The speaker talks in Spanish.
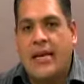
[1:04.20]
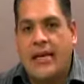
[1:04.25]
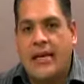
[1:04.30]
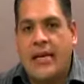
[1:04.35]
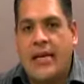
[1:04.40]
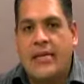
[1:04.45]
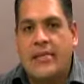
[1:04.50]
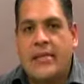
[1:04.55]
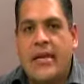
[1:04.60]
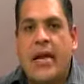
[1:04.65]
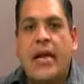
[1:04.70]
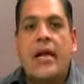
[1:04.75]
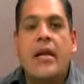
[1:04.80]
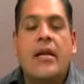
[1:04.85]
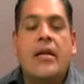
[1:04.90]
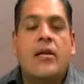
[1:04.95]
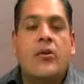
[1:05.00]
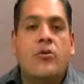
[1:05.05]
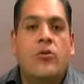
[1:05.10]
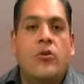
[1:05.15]
riqueza,
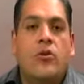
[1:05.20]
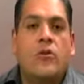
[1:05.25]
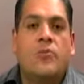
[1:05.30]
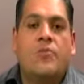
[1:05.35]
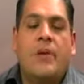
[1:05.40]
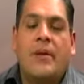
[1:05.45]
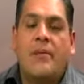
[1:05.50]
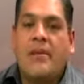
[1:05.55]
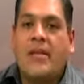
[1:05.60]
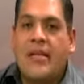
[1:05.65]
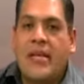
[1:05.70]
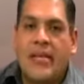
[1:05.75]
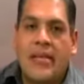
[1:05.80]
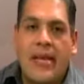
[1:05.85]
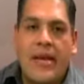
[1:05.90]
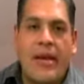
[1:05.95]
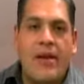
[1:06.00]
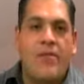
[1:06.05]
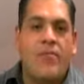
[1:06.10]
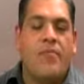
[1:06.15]
nos permita
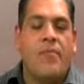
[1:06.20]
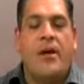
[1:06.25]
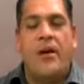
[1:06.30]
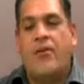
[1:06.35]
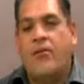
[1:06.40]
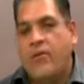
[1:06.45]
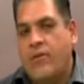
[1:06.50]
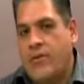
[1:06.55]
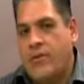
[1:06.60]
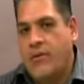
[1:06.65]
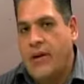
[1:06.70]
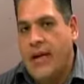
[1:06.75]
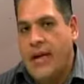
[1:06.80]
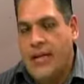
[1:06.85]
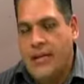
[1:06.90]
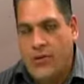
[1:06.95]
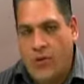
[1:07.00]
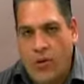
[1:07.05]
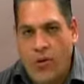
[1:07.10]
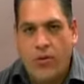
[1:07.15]
tener un mejor
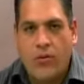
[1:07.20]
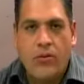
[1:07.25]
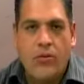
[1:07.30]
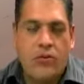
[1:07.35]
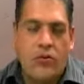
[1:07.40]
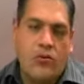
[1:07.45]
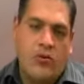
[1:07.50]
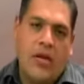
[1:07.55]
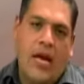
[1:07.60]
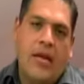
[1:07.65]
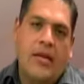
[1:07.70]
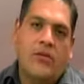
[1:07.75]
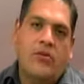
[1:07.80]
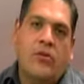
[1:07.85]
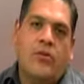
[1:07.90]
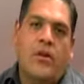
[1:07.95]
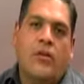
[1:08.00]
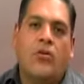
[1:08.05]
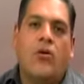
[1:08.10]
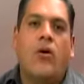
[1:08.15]
entorno social y
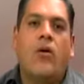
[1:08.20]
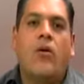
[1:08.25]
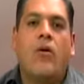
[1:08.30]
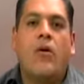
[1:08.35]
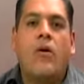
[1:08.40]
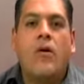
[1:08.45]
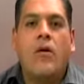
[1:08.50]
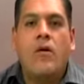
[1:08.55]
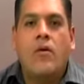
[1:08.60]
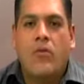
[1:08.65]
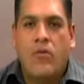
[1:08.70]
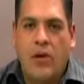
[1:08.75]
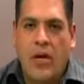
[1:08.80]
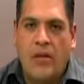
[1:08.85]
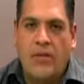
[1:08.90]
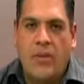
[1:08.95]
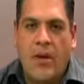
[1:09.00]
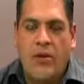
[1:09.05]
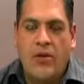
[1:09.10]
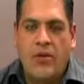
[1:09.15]
sobre todo
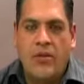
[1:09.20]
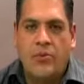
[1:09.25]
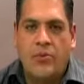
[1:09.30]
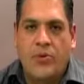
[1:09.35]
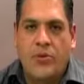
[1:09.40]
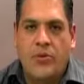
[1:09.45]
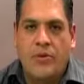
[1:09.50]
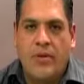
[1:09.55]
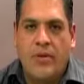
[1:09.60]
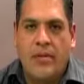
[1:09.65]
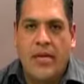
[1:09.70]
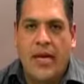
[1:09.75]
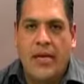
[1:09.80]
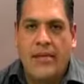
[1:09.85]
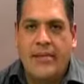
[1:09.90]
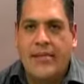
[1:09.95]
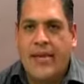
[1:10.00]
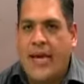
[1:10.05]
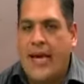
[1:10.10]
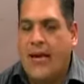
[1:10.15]
unas mayores
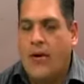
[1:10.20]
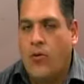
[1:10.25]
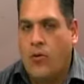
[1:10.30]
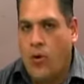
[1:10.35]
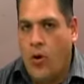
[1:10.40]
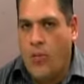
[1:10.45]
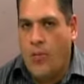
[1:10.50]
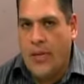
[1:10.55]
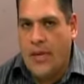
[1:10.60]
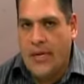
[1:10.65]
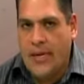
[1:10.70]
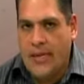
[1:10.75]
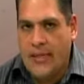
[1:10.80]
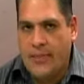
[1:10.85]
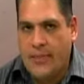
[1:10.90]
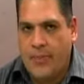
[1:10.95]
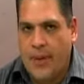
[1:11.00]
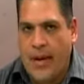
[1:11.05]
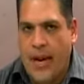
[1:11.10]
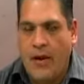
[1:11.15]
posibilidades económicas
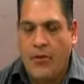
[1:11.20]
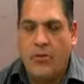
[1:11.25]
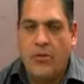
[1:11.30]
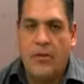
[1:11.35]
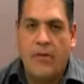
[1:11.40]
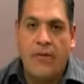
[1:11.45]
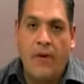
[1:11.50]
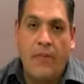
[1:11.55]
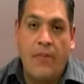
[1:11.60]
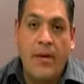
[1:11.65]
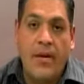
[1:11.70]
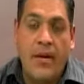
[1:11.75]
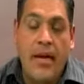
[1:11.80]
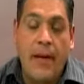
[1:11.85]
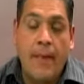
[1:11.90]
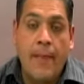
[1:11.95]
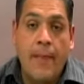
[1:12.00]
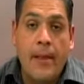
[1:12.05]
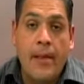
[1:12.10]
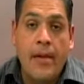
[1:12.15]
para nuestra
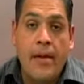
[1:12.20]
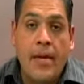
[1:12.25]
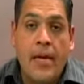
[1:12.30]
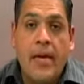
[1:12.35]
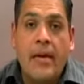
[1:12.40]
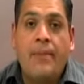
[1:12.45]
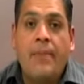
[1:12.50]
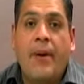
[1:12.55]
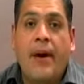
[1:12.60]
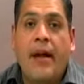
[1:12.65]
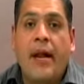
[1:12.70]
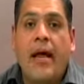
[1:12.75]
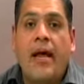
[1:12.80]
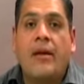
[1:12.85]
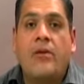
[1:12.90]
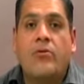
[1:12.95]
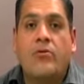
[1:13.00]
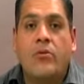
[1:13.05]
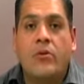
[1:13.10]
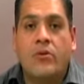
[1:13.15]
familia y para
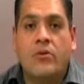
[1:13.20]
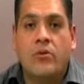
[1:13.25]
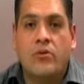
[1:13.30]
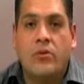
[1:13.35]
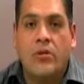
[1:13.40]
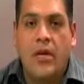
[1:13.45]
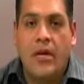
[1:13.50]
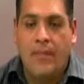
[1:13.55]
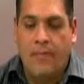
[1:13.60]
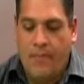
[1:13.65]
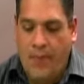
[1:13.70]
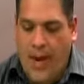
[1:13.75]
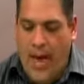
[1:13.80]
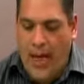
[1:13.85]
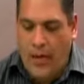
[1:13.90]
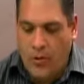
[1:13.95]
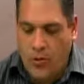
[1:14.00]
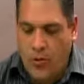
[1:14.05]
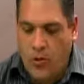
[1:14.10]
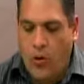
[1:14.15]
nuestros
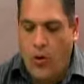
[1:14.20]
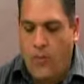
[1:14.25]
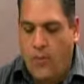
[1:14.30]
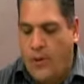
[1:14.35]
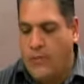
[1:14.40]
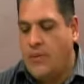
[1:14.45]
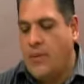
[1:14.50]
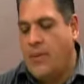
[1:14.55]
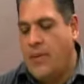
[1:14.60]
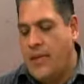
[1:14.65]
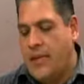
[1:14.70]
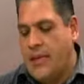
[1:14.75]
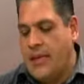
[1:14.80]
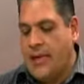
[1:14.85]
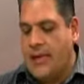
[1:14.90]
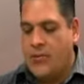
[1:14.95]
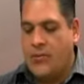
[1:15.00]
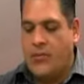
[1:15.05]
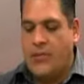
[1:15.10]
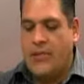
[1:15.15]
empleados. Hoy vamos a
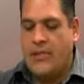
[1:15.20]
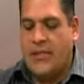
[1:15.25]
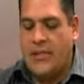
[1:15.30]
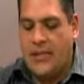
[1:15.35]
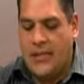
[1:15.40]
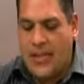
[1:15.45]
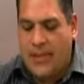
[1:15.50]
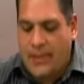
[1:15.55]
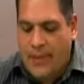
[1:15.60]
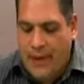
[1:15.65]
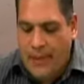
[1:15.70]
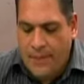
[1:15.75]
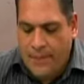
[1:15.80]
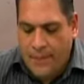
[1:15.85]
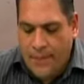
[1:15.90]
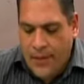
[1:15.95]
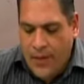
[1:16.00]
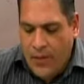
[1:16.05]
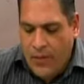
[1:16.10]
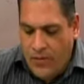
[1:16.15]
platicar sobre este tema,
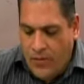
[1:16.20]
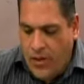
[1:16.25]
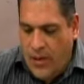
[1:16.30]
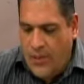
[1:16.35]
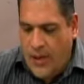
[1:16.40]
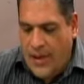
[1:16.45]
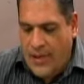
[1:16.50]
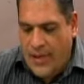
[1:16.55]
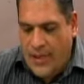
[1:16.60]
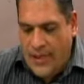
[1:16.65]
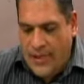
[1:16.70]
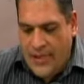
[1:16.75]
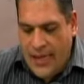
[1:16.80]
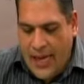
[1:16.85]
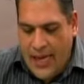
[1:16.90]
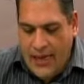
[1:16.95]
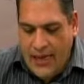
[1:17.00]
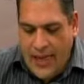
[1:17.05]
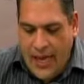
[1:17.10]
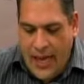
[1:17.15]
un tema
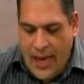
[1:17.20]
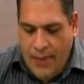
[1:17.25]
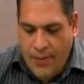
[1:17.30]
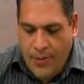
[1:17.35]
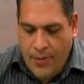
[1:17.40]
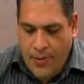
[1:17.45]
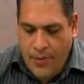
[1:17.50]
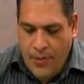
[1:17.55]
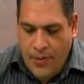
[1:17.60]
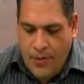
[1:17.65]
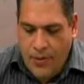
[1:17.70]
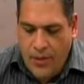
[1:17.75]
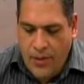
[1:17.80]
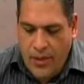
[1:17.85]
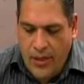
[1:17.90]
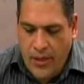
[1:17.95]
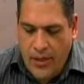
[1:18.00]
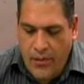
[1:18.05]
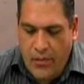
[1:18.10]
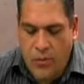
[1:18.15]
interesante a propósito
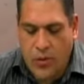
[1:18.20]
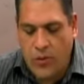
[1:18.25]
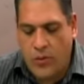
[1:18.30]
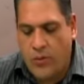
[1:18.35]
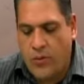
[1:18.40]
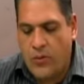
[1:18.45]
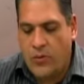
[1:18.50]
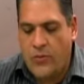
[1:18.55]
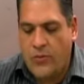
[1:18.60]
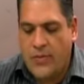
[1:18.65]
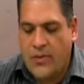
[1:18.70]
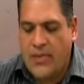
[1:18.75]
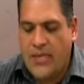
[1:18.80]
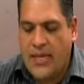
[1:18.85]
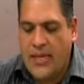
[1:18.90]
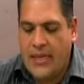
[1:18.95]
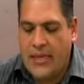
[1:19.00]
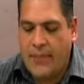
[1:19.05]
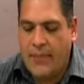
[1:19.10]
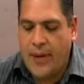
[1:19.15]
de que un motivo
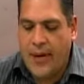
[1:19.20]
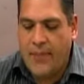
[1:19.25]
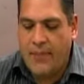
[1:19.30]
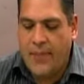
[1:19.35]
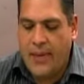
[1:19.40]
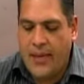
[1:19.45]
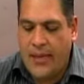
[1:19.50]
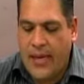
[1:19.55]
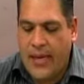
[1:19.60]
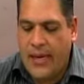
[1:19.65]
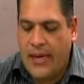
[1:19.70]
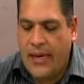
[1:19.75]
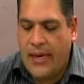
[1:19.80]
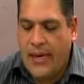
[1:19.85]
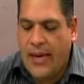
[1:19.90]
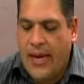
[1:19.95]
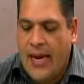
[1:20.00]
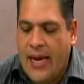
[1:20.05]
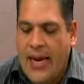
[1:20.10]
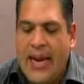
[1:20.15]
suficiente para emprender
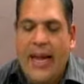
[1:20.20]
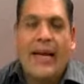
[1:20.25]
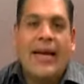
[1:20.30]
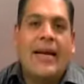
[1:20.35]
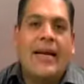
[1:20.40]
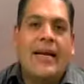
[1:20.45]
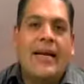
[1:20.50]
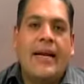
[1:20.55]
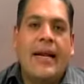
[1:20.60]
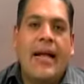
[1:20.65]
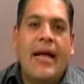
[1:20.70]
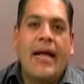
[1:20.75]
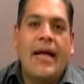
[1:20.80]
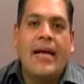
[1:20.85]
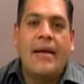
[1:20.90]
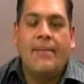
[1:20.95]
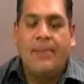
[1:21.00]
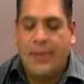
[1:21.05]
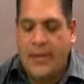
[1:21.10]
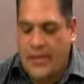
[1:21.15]
la carrera
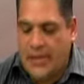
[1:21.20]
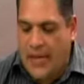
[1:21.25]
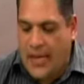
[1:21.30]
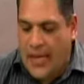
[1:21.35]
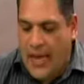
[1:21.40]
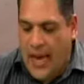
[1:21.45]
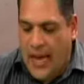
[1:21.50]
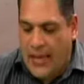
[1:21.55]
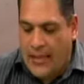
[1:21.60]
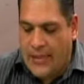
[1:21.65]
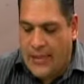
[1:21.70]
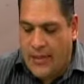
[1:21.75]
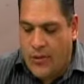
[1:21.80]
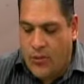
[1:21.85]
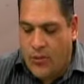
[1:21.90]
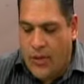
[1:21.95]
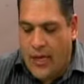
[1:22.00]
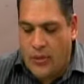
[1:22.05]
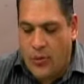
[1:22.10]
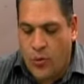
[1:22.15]
empresarial sin
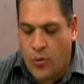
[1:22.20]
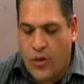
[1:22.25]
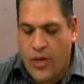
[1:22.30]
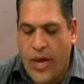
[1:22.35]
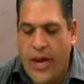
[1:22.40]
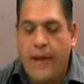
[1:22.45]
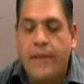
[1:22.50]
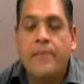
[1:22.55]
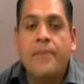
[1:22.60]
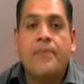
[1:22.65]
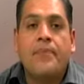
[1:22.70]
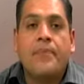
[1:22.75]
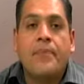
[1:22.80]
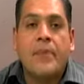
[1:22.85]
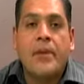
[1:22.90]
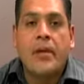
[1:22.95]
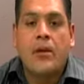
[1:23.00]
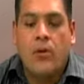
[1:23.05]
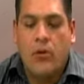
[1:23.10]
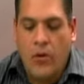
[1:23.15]
duda surge
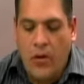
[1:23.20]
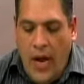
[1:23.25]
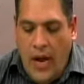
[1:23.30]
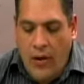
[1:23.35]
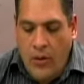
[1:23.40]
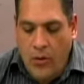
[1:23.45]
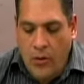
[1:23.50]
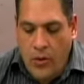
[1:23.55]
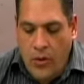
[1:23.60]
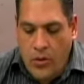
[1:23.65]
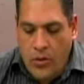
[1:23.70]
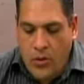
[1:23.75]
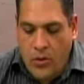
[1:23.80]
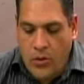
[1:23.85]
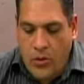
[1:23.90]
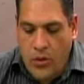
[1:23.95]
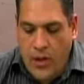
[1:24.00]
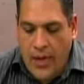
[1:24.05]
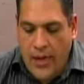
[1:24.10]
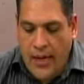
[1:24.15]
con algunos
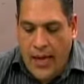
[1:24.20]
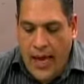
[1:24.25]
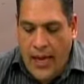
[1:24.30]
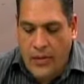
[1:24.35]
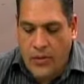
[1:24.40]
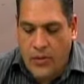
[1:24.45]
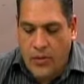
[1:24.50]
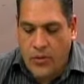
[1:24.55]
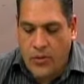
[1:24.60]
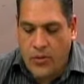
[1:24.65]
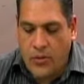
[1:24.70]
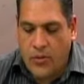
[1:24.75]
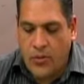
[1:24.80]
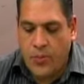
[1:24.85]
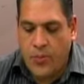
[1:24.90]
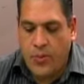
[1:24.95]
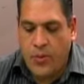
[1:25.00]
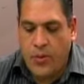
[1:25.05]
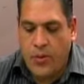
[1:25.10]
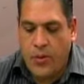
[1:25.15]
eh, casos
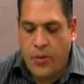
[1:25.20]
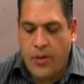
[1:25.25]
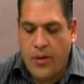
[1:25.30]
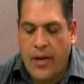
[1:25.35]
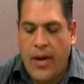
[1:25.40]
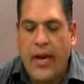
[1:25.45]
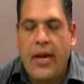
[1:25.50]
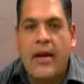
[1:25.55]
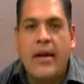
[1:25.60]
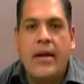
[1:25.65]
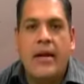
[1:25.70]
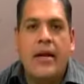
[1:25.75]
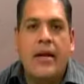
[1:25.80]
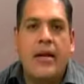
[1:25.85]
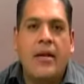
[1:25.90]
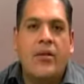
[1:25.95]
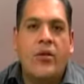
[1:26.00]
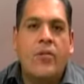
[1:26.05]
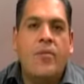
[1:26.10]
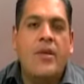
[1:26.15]
por
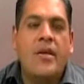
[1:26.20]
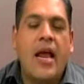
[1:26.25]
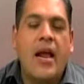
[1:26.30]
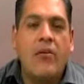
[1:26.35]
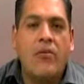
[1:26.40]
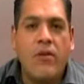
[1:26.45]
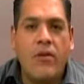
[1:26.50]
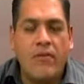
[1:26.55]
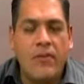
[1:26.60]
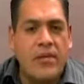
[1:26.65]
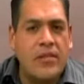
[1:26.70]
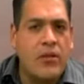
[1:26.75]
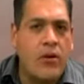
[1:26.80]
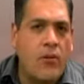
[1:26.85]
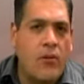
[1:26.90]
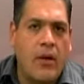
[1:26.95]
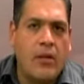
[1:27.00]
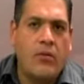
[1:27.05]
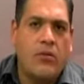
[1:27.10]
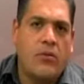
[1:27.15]
el dominar un oficio,
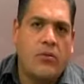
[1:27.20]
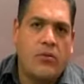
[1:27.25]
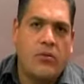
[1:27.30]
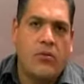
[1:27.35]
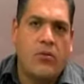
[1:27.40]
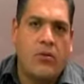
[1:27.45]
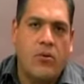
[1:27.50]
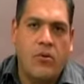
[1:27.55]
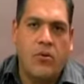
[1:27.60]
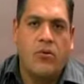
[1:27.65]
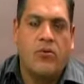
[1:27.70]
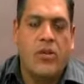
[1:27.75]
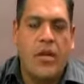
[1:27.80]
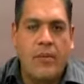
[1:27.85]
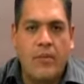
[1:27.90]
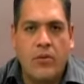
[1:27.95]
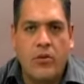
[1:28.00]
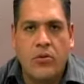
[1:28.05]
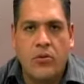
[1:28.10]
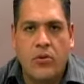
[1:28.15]
cuando
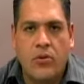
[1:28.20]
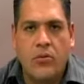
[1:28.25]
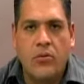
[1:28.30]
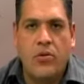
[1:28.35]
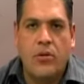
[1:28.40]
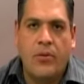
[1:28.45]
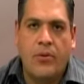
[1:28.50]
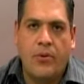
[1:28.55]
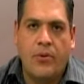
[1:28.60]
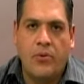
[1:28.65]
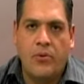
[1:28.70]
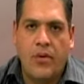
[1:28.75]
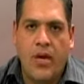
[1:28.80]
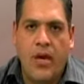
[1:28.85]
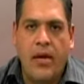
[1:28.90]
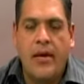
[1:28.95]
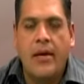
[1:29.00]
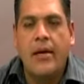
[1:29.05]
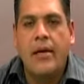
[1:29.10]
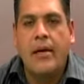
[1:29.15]
conocemos cómo se
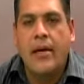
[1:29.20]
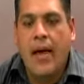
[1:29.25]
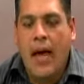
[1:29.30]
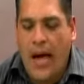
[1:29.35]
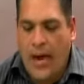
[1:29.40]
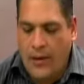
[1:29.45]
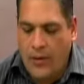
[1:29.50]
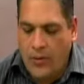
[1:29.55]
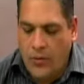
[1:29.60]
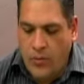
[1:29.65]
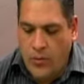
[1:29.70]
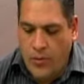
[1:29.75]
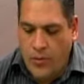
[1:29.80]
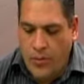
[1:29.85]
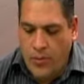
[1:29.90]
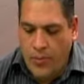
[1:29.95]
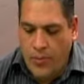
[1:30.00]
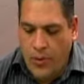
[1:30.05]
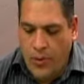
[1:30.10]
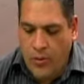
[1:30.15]
produce
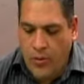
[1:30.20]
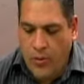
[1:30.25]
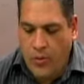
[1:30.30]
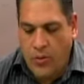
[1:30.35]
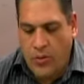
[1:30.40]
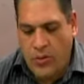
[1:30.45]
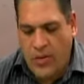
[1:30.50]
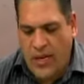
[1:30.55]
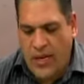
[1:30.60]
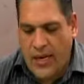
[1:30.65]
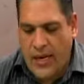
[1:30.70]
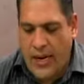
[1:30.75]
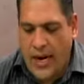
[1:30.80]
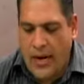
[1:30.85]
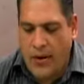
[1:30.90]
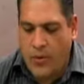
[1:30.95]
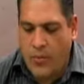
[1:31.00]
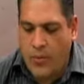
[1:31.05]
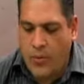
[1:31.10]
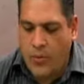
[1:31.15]
algún producto, se genera
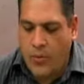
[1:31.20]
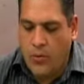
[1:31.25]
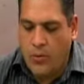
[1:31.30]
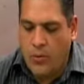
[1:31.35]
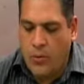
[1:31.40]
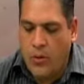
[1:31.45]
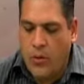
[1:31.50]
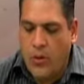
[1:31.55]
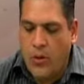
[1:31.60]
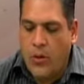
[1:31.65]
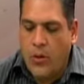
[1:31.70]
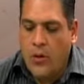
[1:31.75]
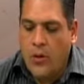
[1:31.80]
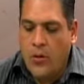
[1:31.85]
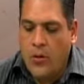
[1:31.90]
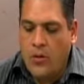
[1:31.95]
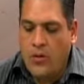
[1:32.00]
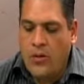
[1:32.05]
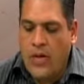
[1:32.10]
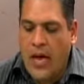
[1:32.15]
algún producto,
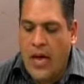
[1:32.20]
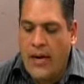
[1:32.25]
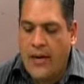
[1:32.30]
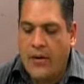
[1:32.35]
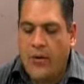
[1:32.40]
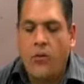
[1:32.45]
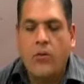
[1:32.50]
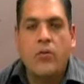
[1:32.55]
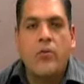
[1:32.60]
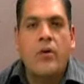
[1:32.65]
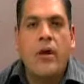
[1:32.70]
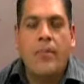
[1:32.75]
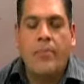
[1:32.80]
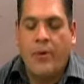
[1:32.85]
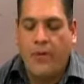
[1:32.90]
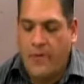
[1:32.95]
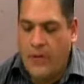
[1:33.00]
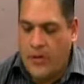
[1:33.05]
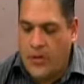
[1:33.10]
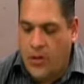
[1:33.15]
contar con una
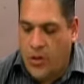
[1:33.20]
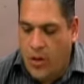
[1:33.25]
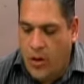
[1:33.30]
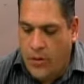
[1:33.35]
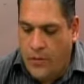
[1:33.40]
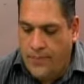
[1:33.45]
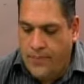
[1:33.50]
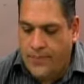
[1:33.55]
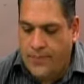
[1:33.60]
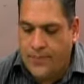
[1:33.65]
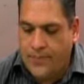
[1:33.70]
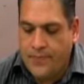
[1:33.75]
profesión,